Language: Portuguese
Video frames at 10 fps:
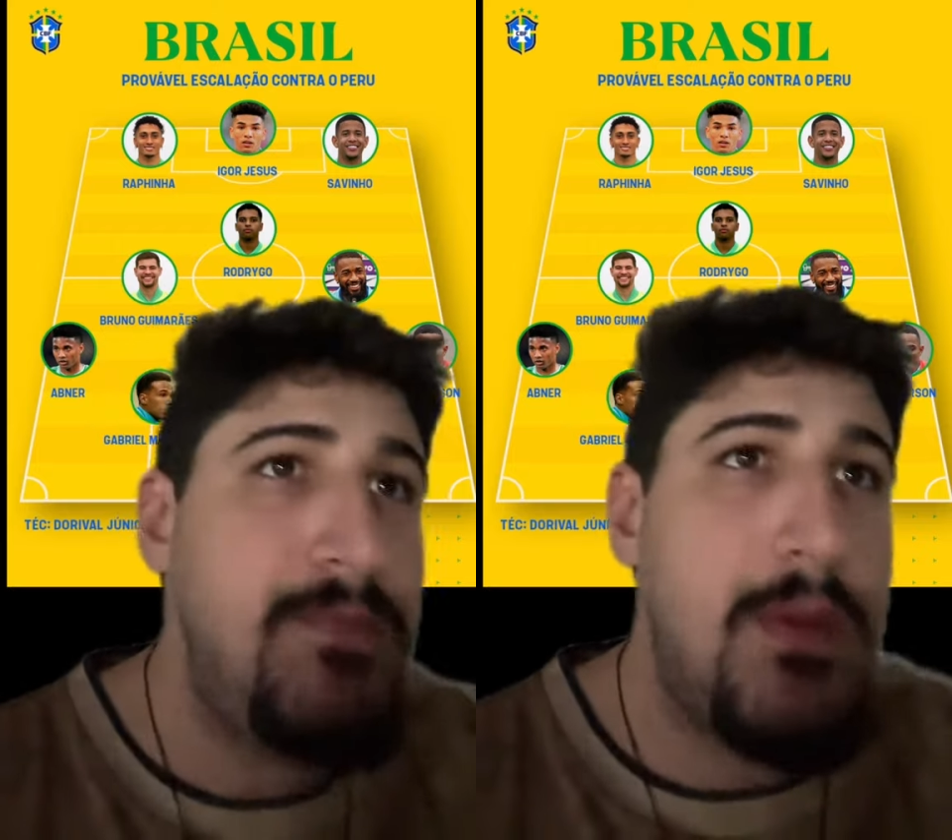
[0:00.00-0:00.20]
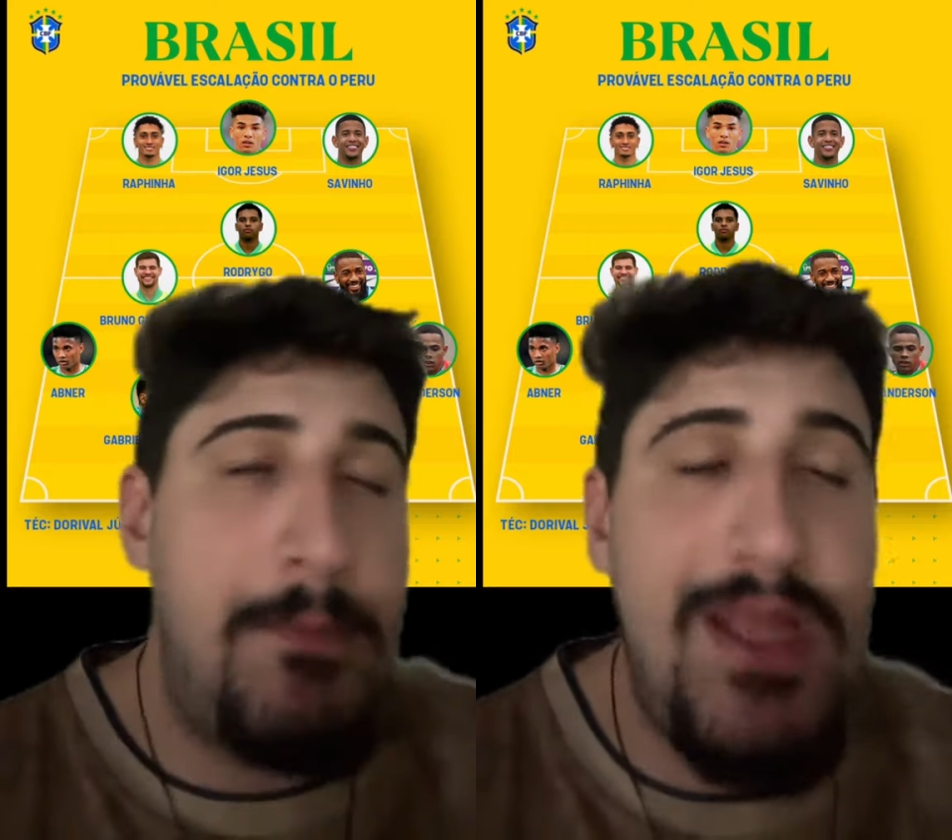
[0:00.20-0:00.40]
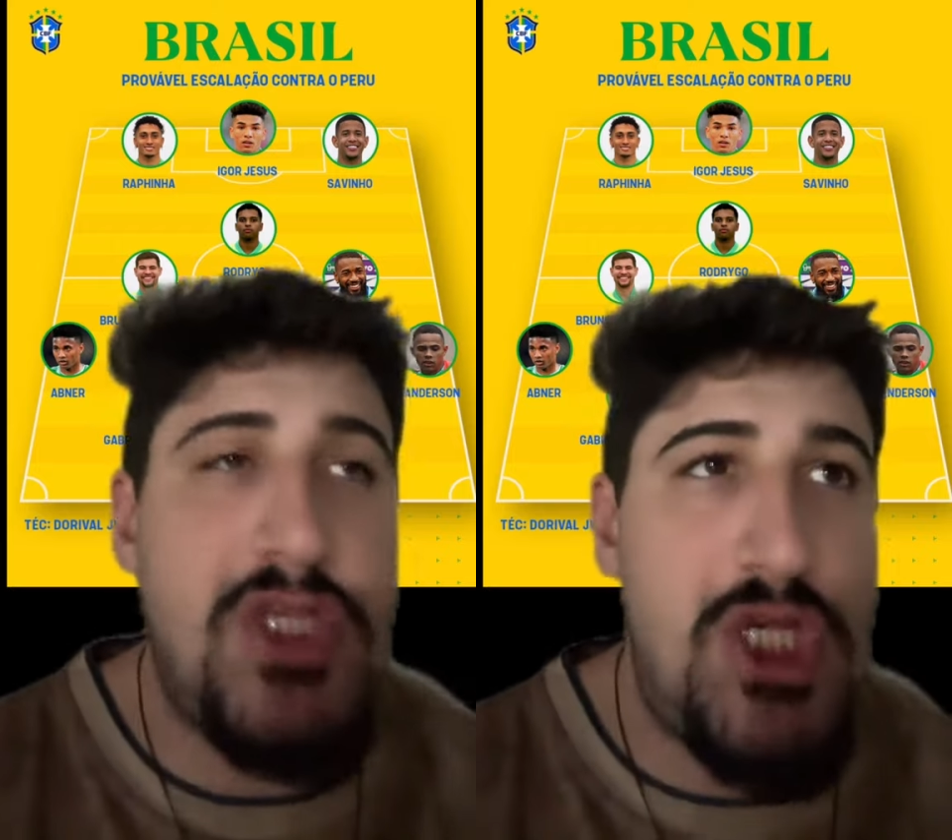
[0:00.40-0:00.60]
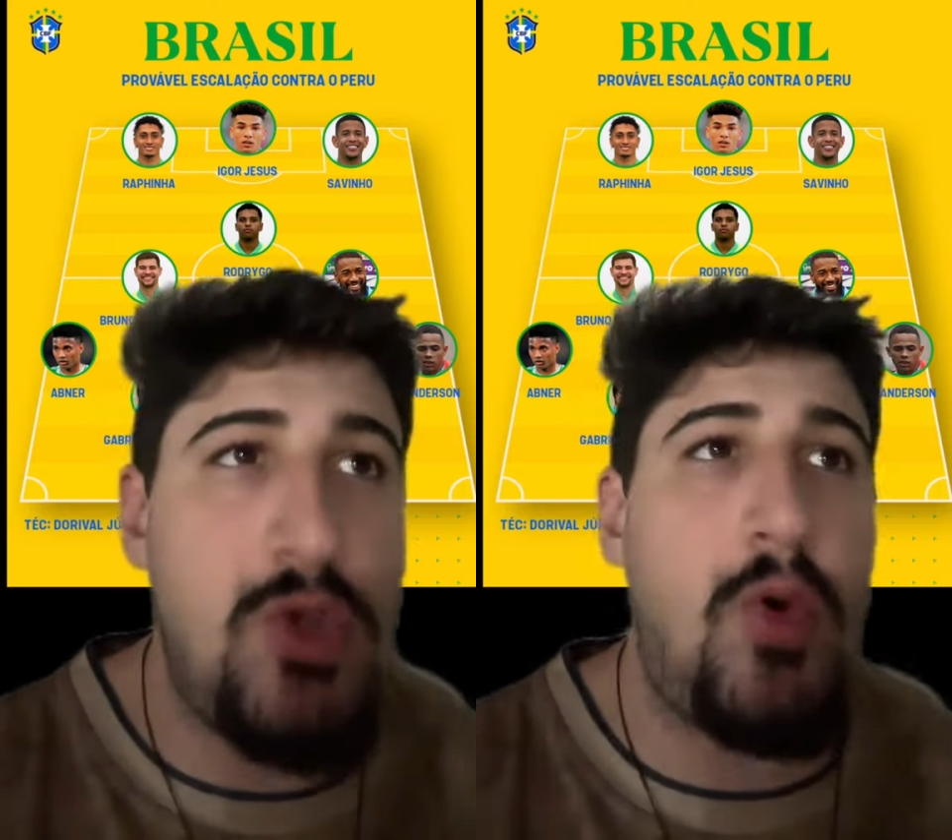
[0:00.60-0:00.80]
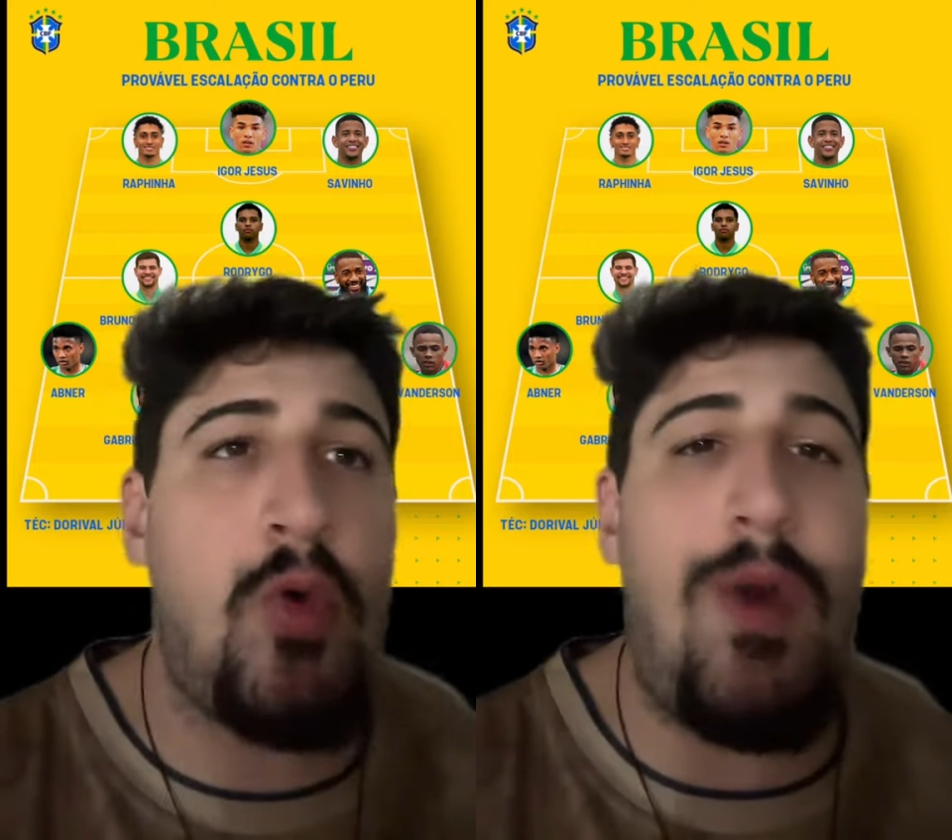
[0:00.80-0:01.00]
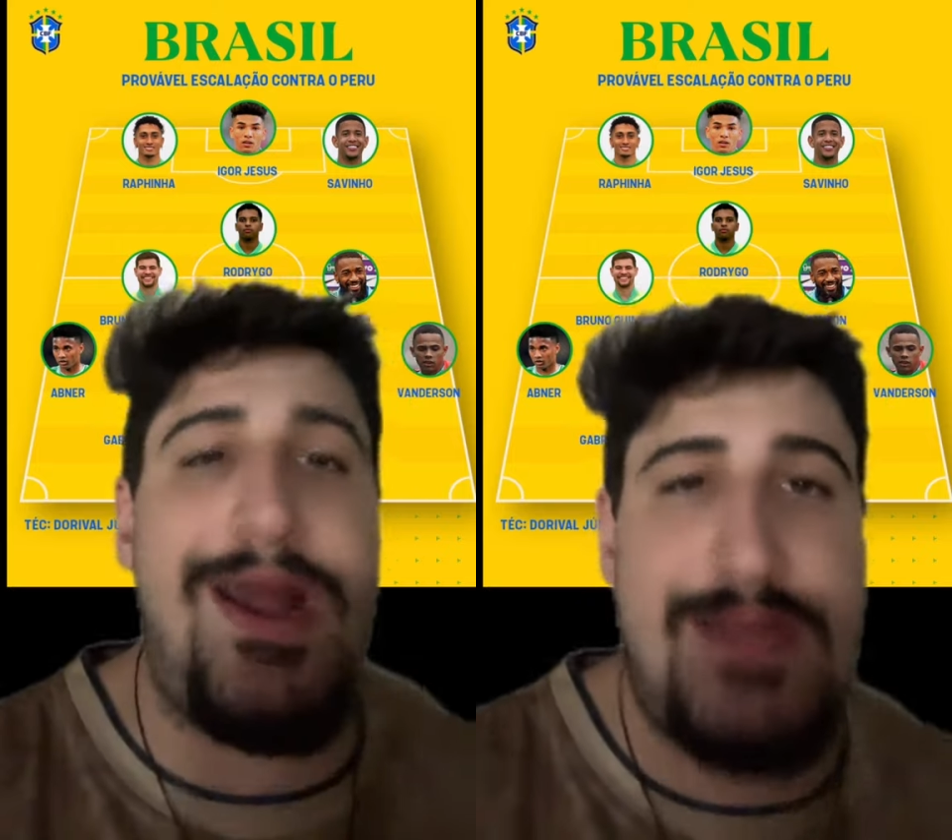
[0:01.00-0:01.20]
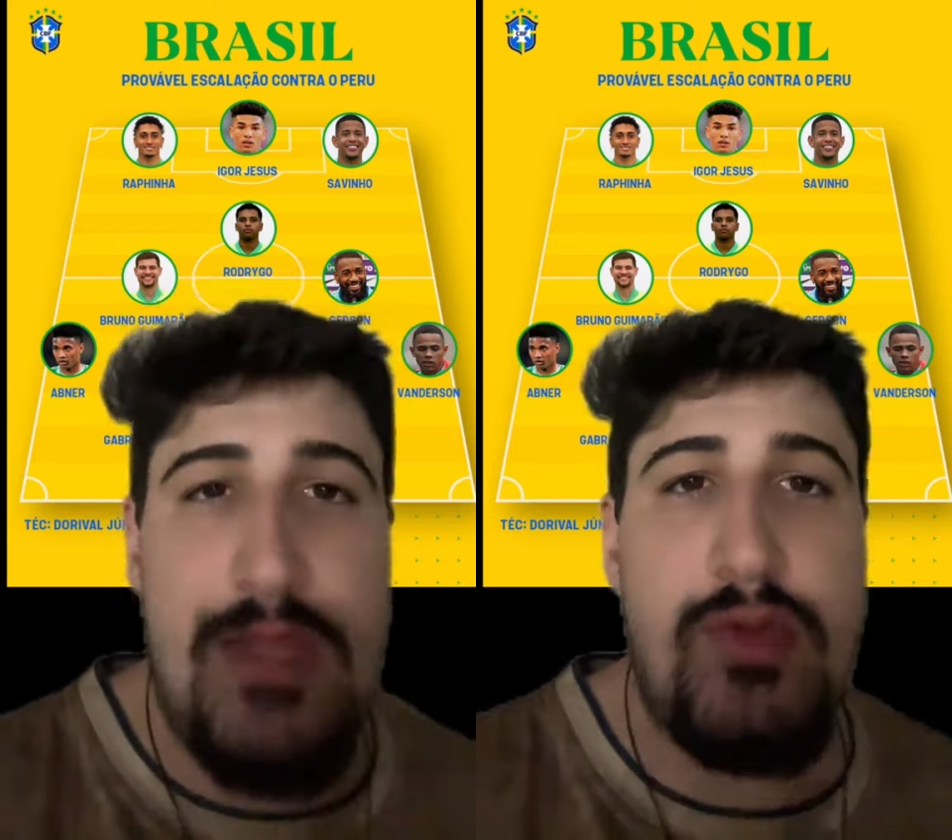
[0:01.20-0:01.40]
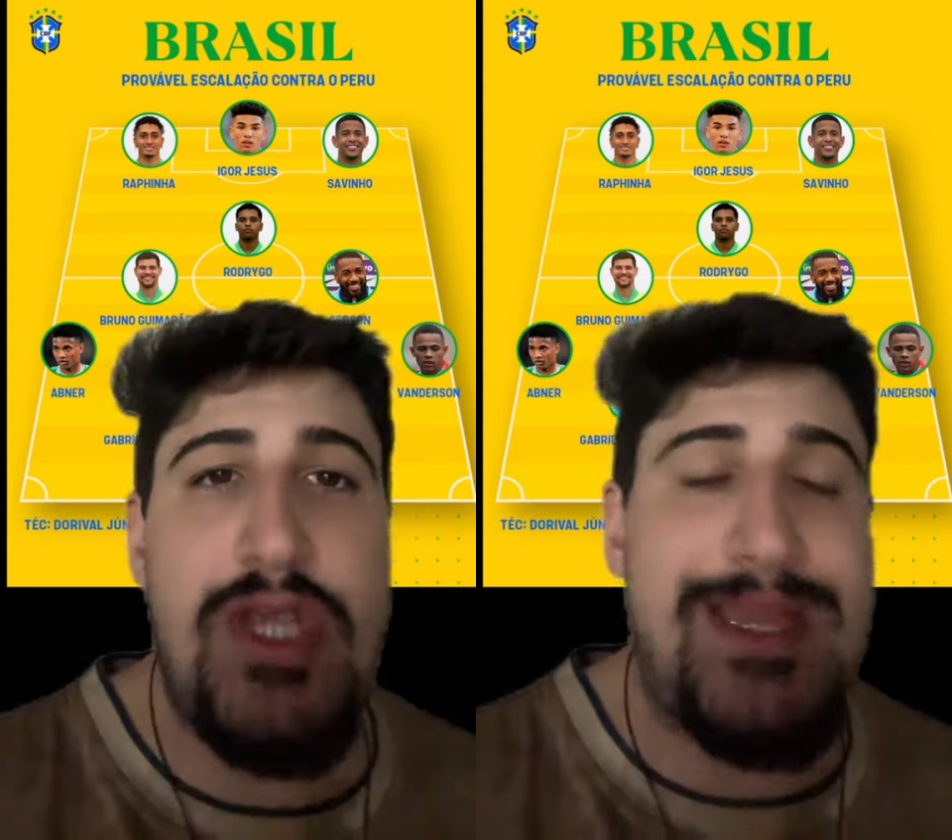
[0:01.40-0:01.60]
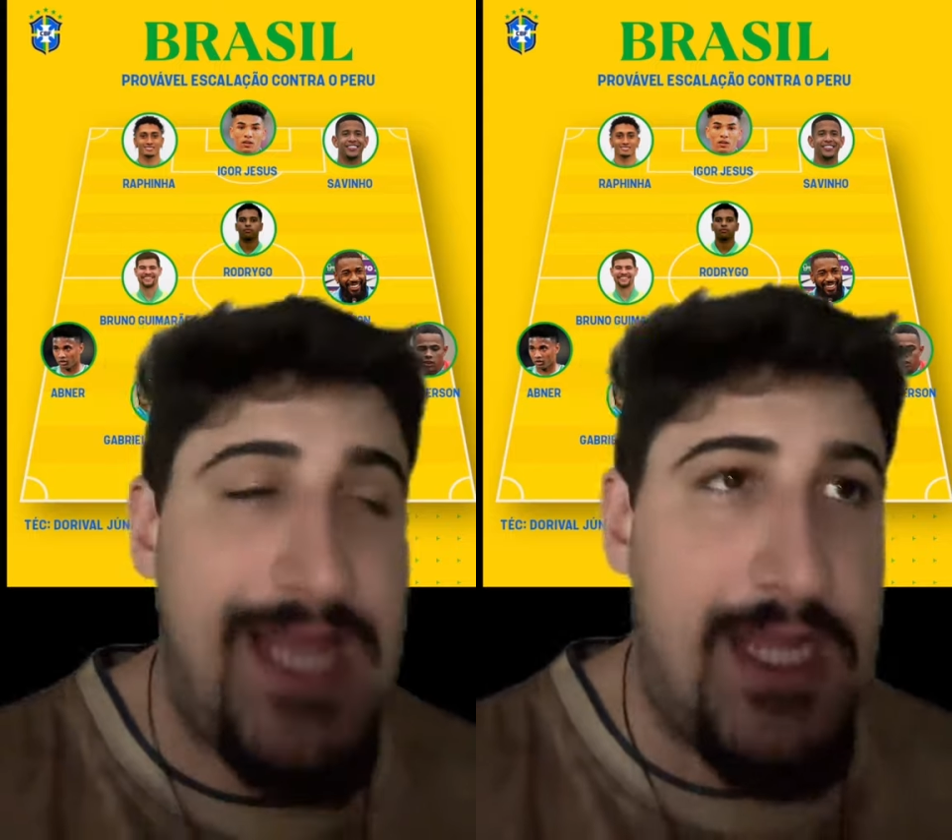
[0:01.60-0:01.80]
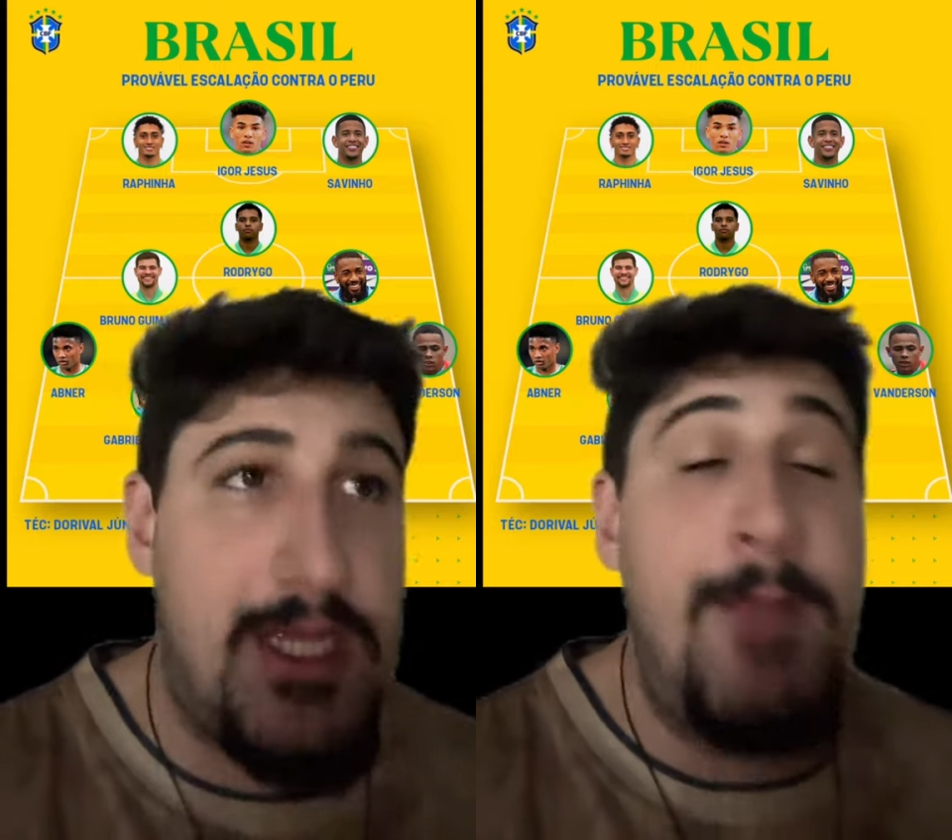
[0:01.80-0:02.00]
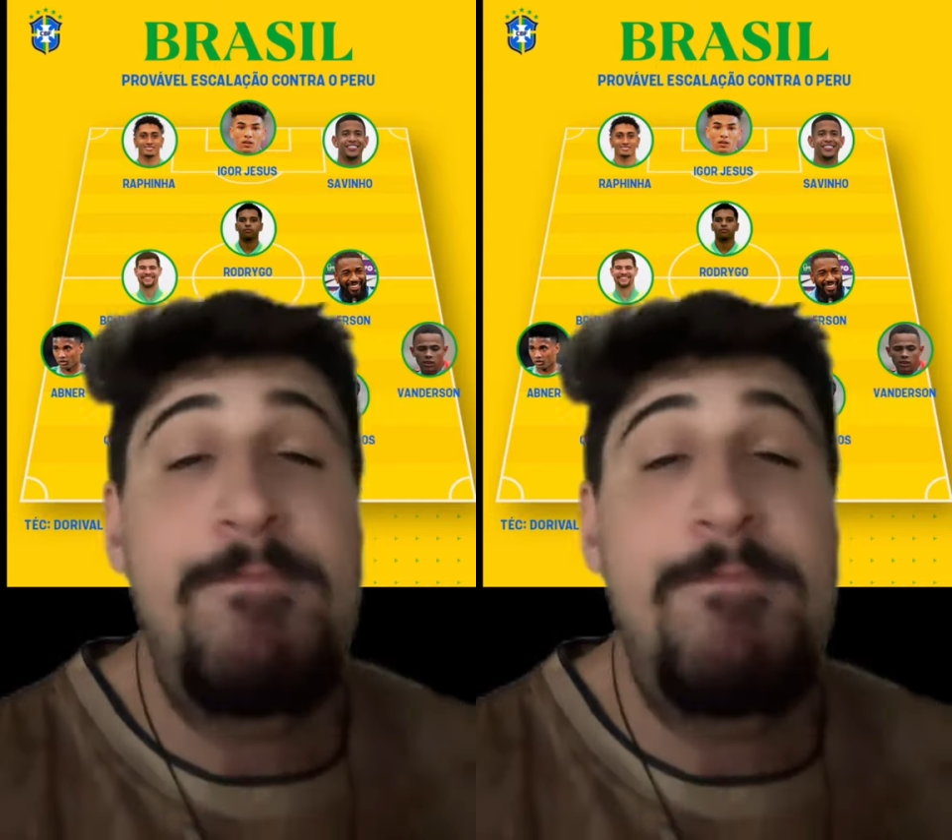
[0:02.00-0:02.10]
mantido o quarteto de ataque.